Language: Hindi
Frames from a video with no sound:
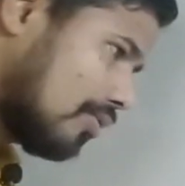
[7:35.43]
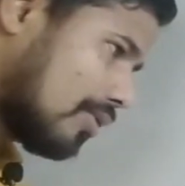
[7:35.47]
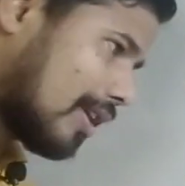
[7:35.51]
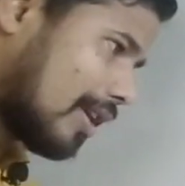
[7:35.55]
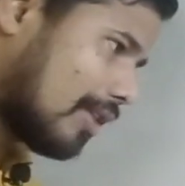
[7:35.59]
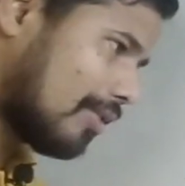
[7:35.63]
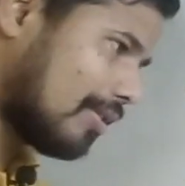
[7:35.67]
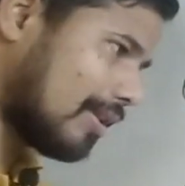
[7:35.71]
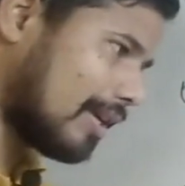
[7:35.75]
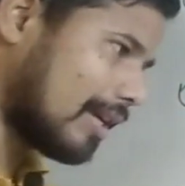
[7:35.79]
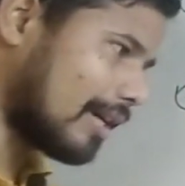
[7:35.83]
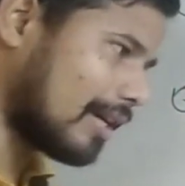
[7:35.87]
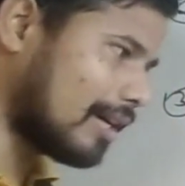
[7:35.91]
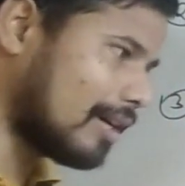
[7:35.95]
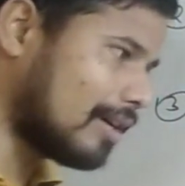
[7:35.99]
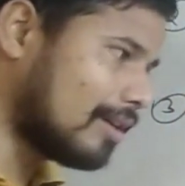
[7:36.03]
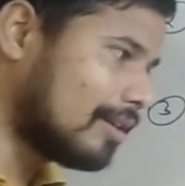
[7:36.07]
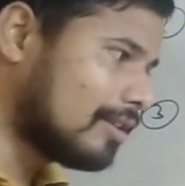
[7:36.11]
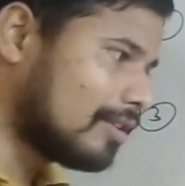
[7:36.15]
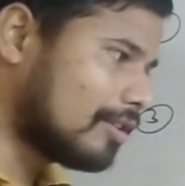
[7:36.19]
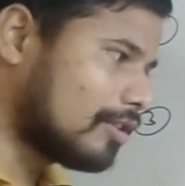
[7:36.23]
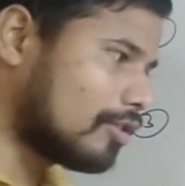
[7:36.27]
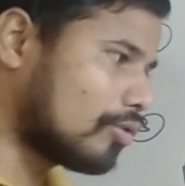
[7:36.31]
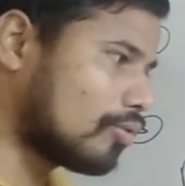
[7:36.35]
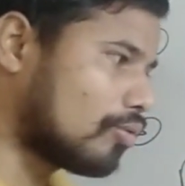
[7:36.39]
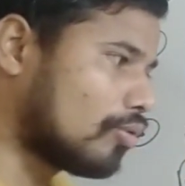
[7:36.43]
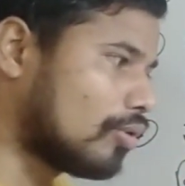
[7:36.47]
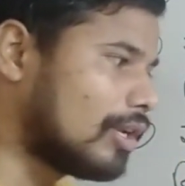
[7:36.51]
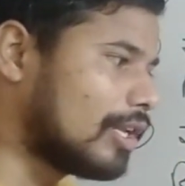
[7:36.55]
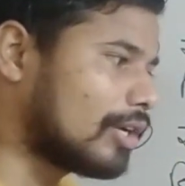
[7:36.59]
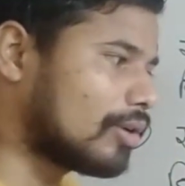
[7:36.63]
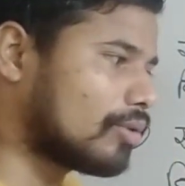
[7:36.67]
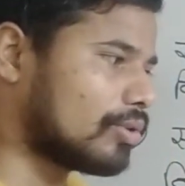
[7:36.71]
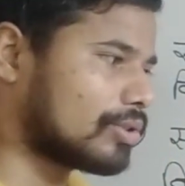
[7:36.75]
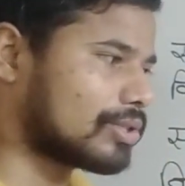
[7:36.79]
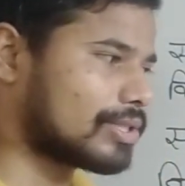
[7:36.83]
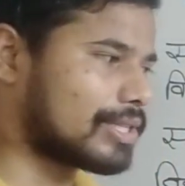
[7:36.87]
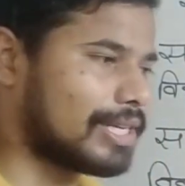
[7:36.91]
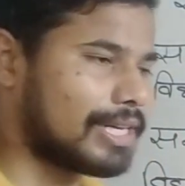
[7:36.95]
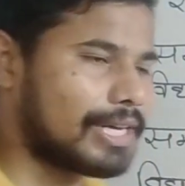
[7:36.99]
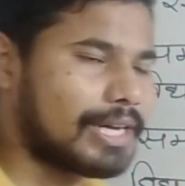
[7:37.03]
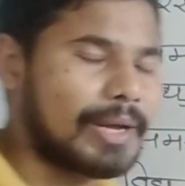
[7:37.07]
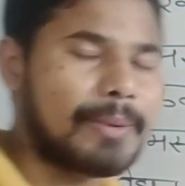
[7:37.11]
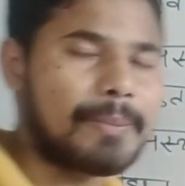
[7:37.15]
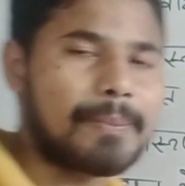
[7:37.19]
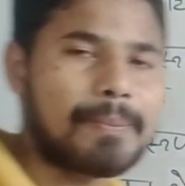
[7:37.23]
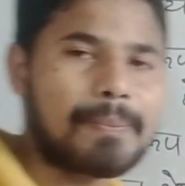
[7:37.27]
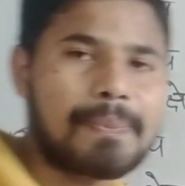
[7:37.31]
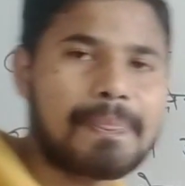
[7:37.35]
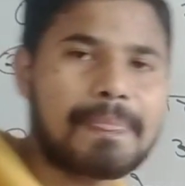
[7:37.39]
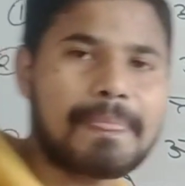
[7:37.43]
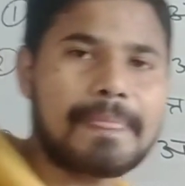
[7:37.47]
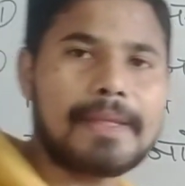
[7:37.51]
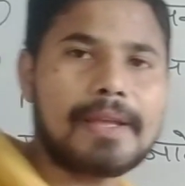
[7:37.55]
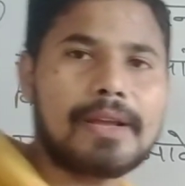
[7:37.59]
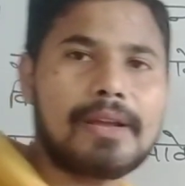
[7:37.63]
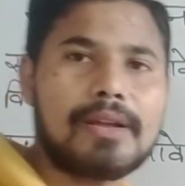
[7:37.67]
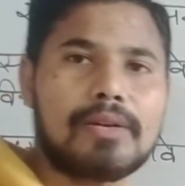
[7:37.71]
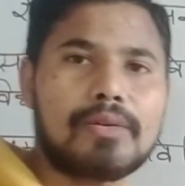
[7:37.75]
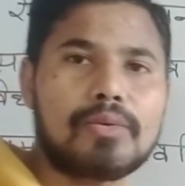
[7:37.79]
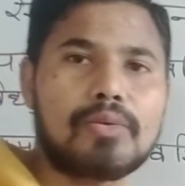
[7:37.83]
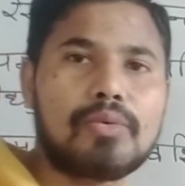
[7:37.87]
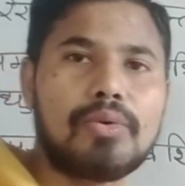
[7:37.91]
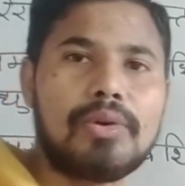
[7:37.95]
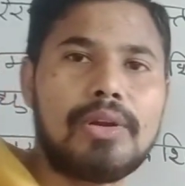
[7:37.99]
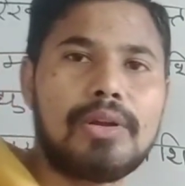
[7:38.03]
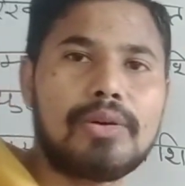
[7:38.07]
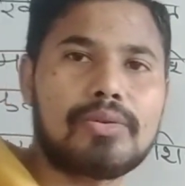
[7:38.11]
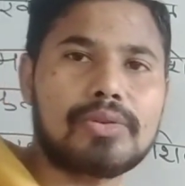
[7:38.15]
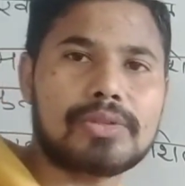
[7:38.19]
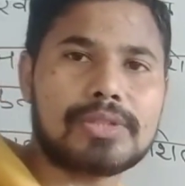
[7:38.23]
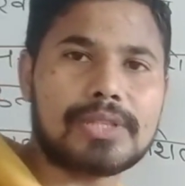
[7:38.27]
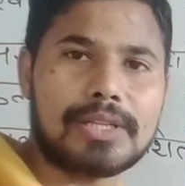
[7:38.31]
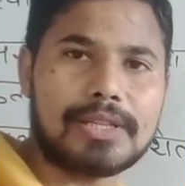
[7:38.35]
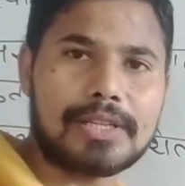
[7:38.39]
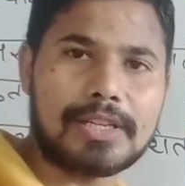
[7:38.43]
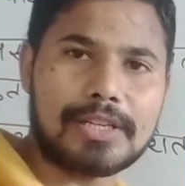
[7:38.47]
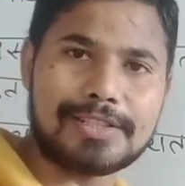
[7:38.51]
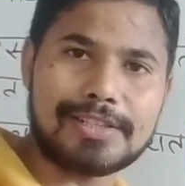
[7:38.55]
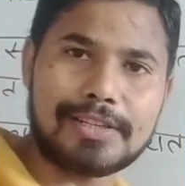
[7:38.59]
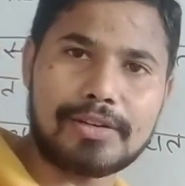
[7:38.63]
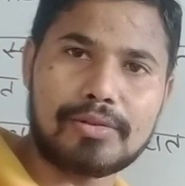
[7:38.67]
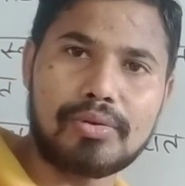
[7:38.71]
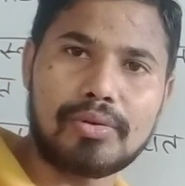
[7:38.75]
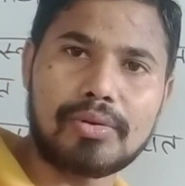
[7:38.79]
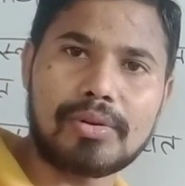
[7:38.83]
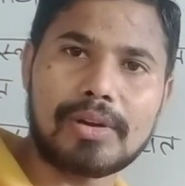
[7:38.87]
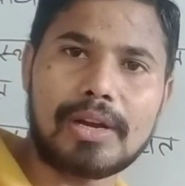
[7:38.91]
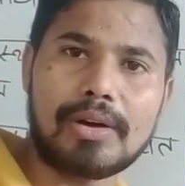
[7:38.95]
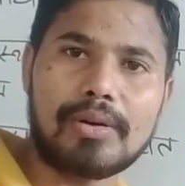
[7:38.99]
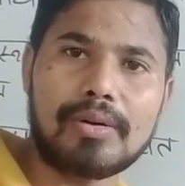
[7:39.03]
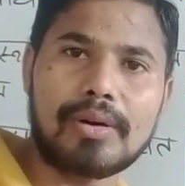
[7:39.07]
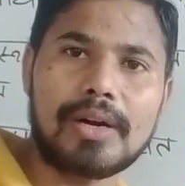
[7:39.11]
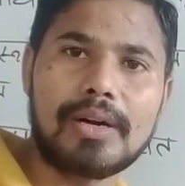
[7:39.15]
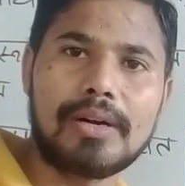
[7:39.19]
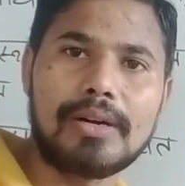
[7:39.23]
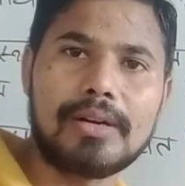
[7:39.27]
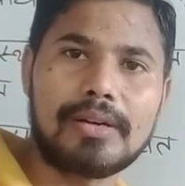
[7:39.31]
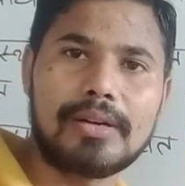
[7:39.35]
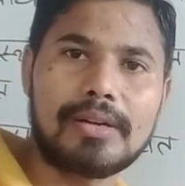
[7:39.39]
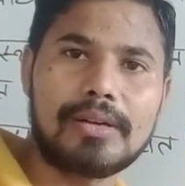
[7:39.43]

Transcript: जो क्या हो जाएगा तो गोलीकोष क्या है गोलीकोष अंदर से खोखला होगा